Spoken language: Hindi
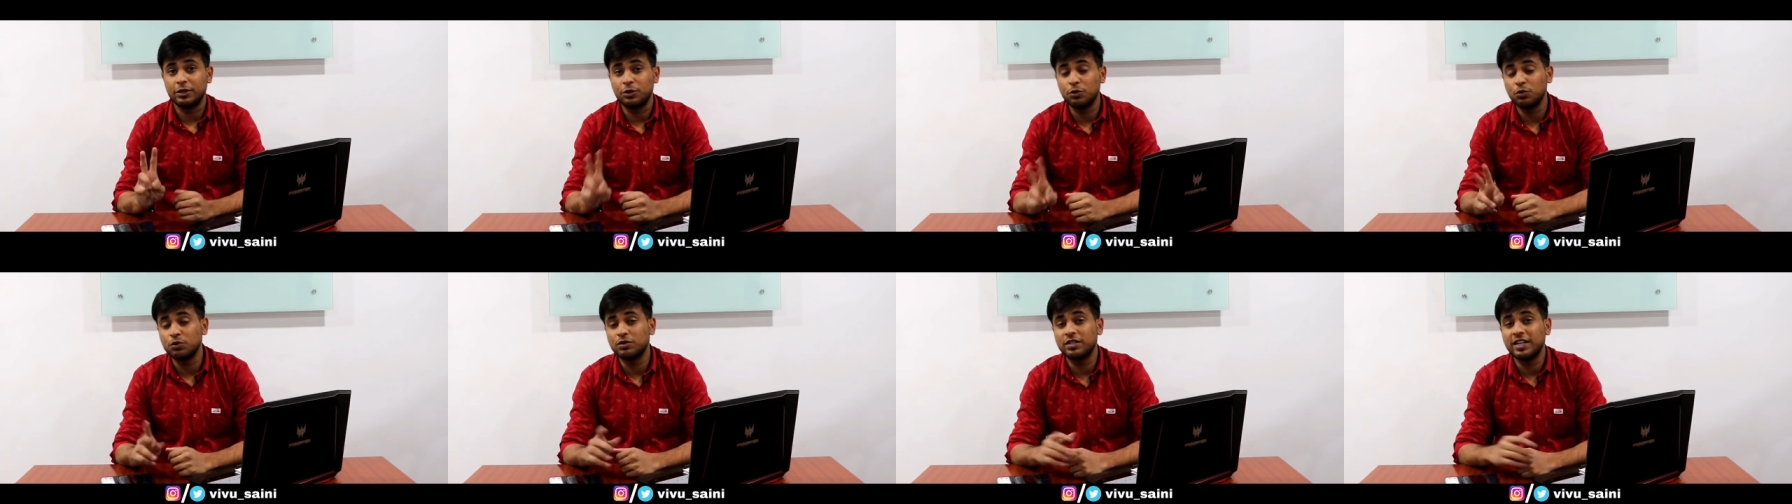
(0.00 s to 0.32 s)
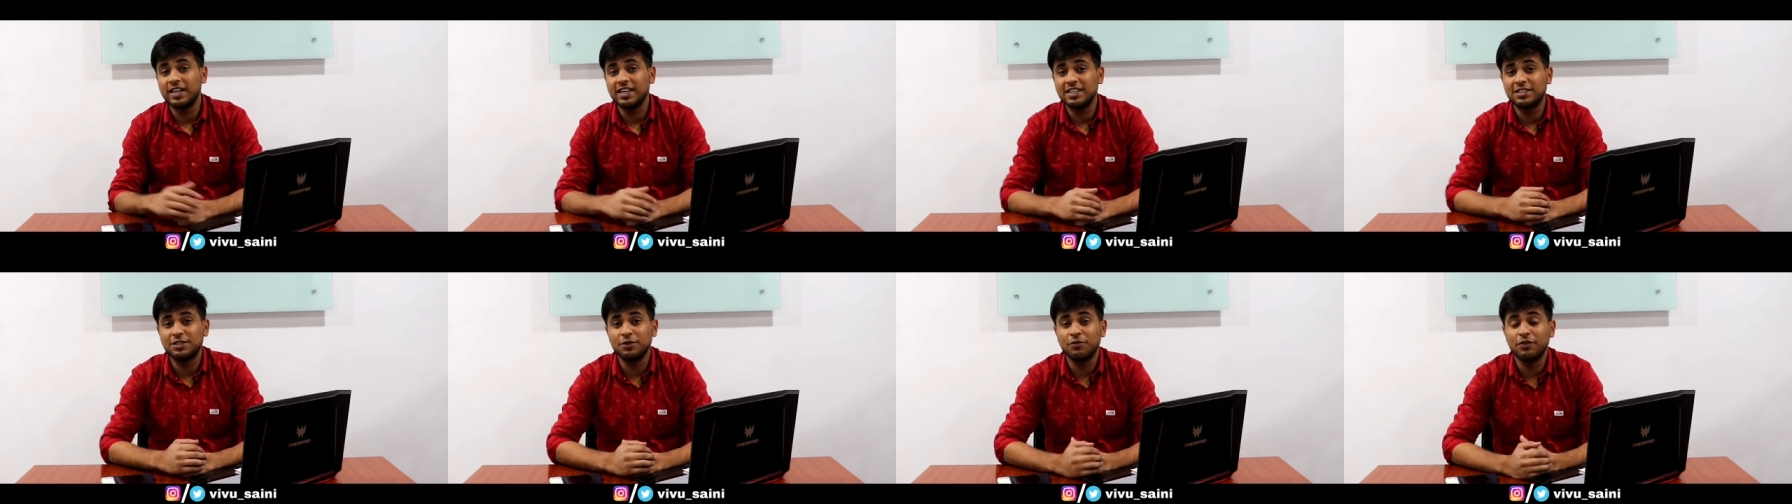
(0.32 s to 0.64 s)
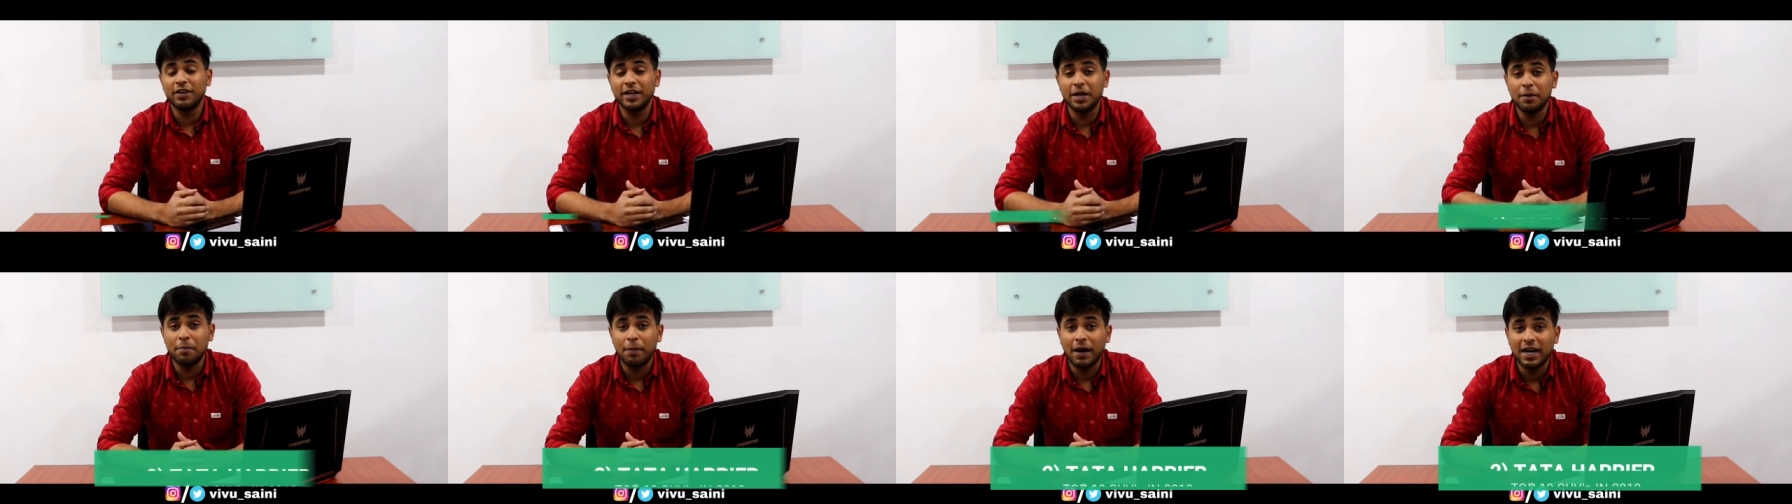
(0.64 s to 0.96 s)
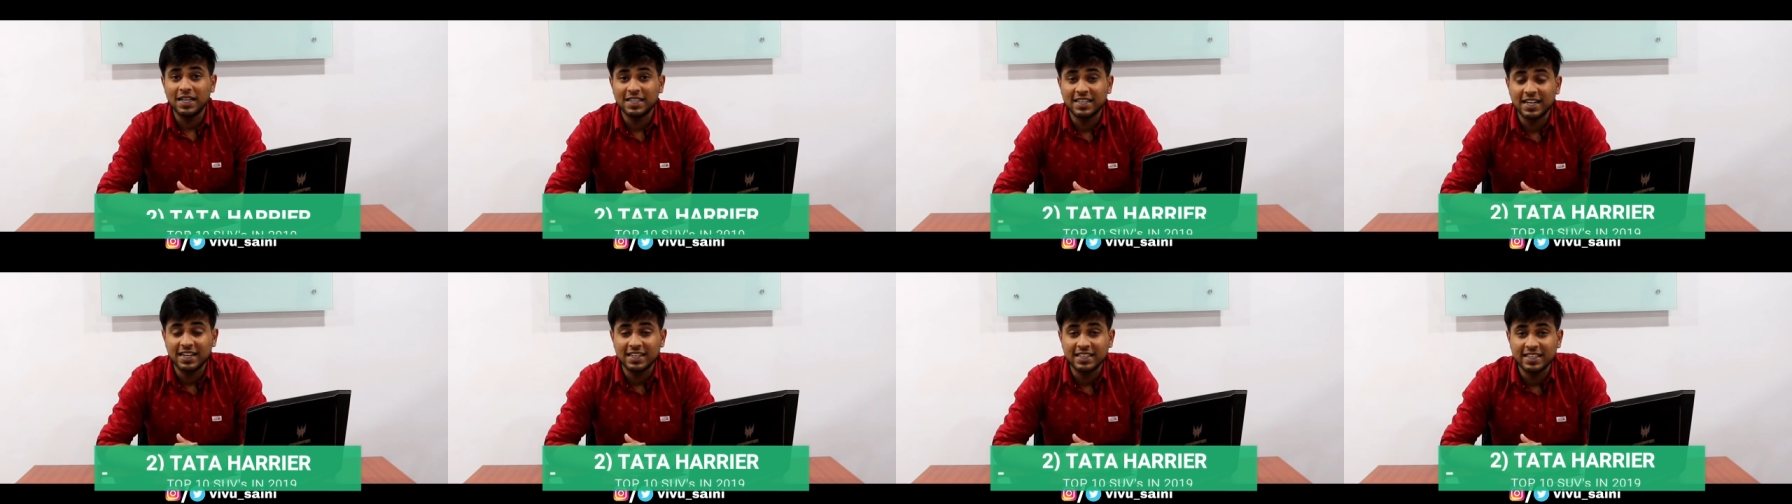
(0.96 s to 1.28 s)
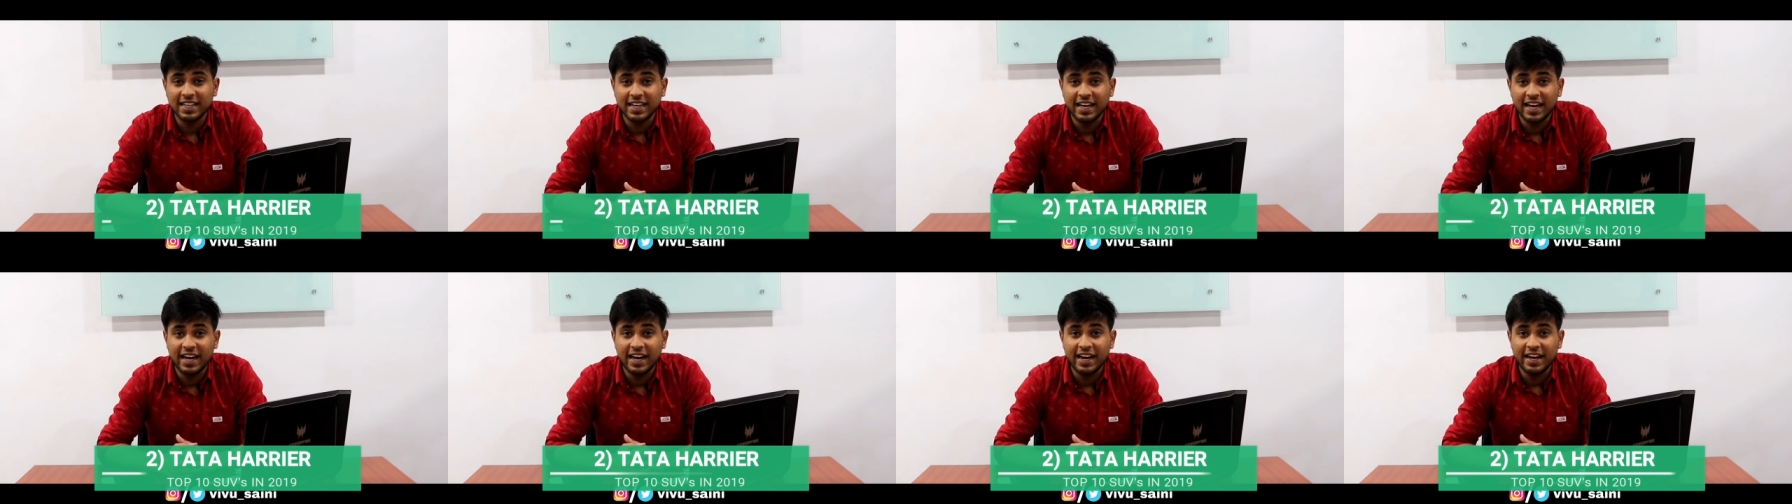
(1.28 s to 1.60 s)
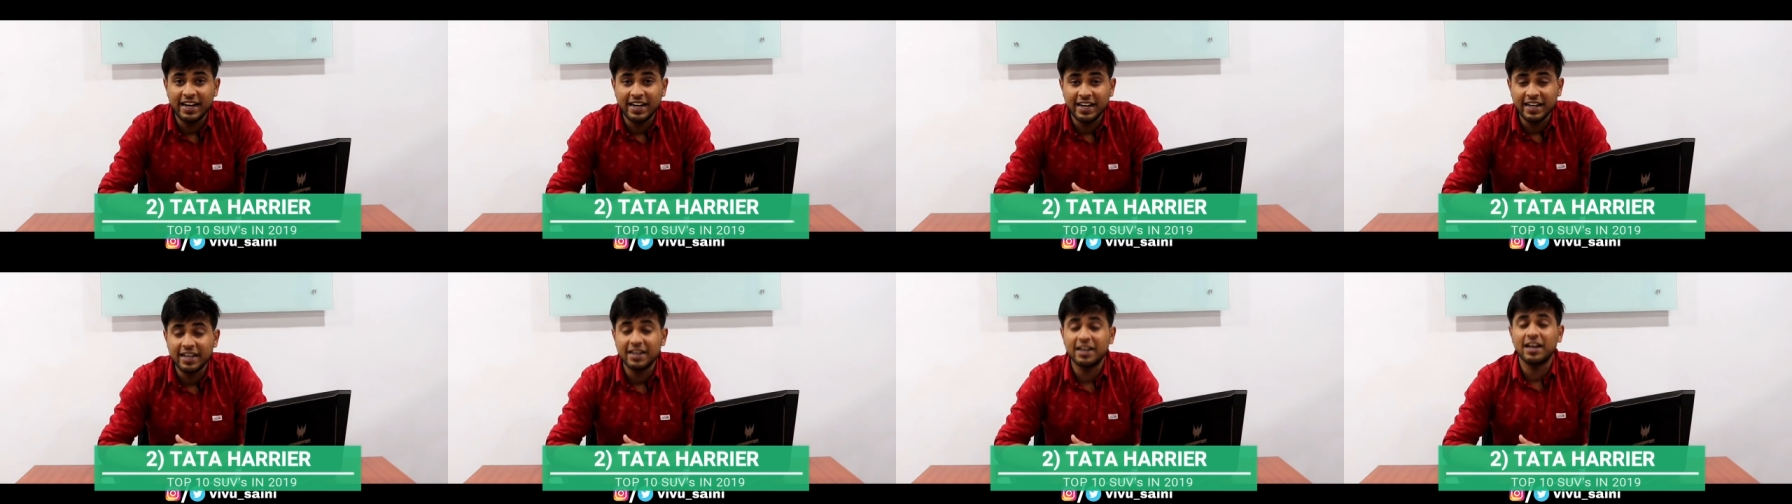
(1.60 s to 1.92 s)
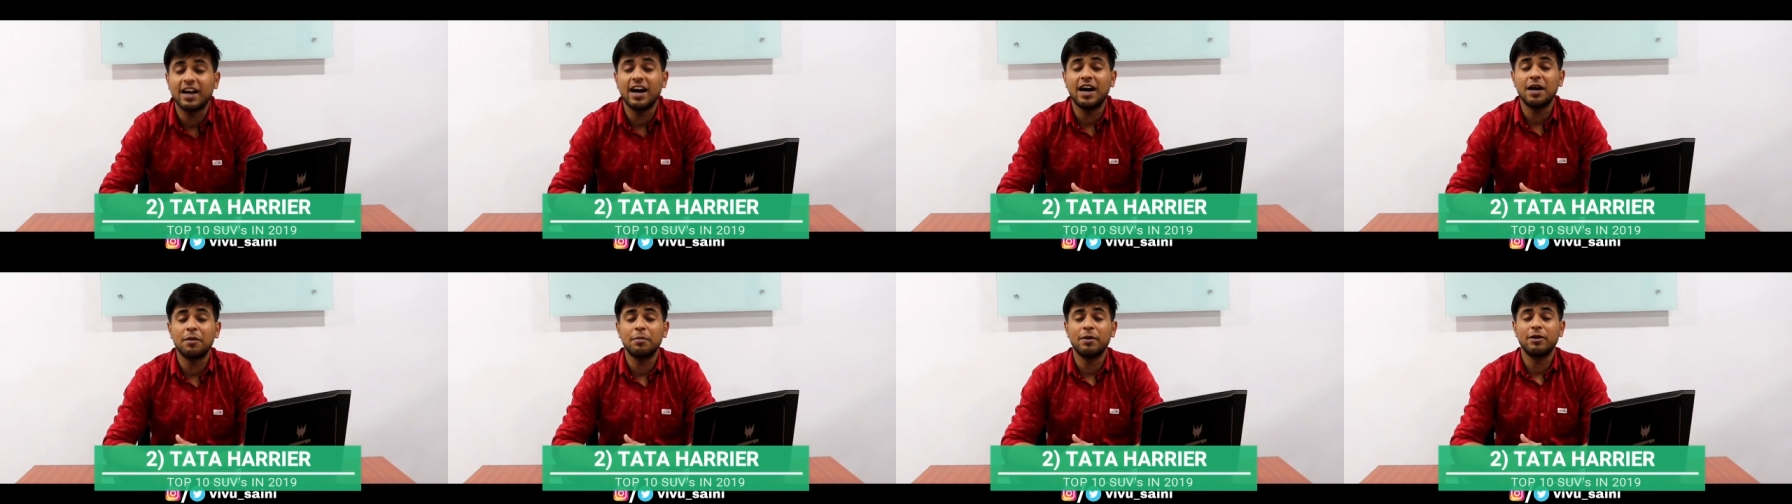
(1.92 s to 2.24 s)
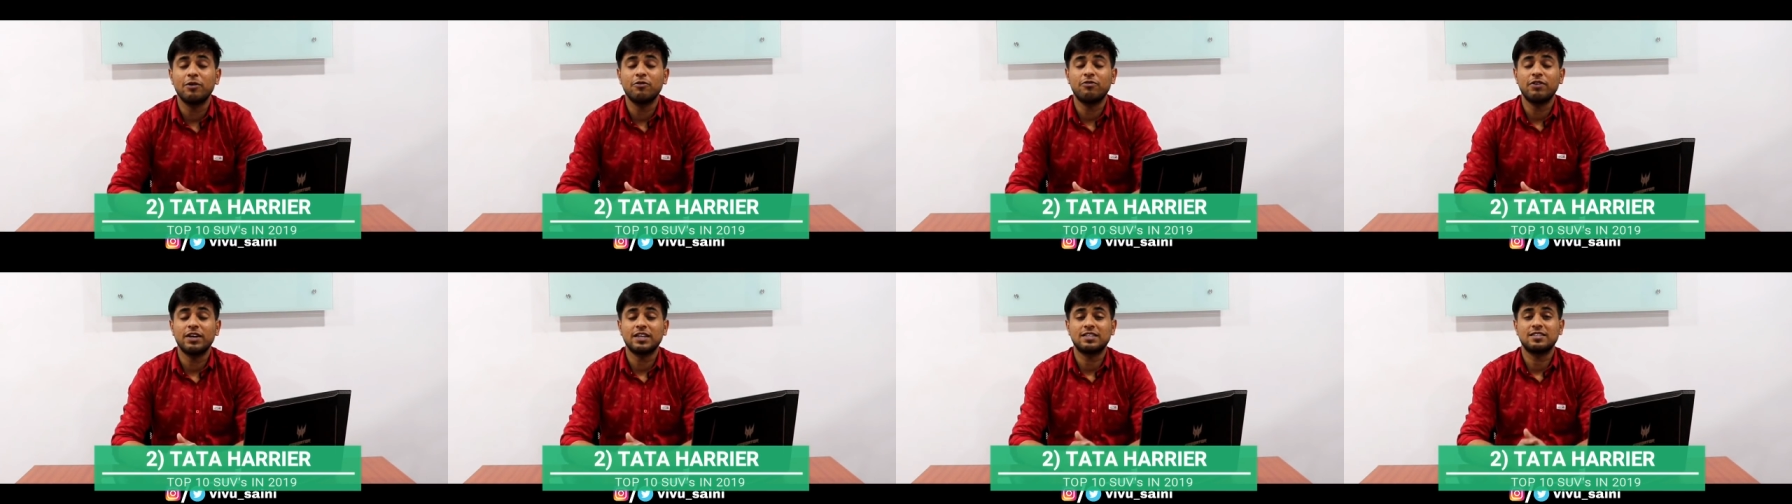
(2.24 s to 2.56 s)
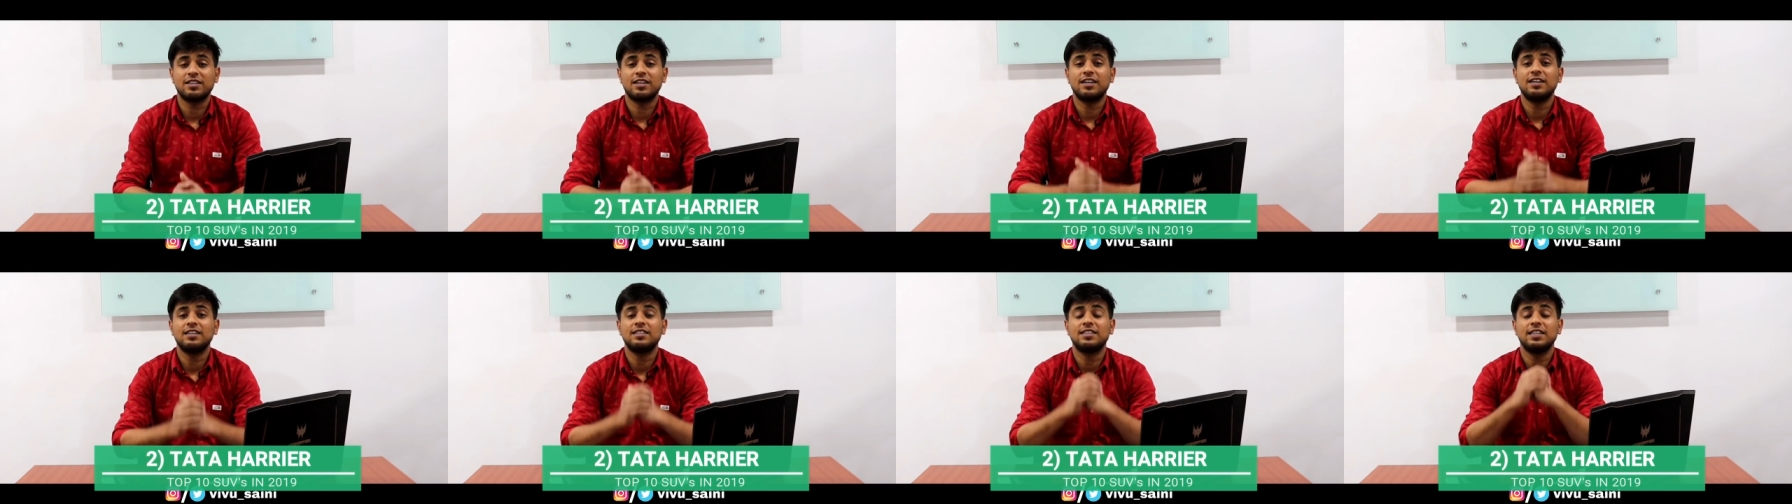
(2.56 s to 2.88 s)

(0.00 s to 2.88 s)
दूसरी एस की बात करते हैं इंडियन कार मैन्युफैक्चरर